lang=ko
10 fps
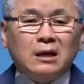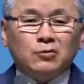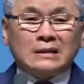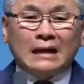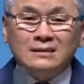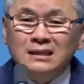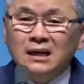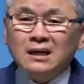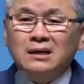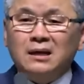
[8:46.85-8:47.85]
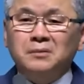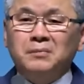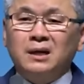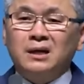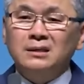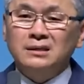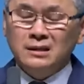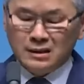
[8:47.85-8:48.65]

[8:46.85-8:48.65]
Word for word: 거하고는 다른 이야기 아닙니까?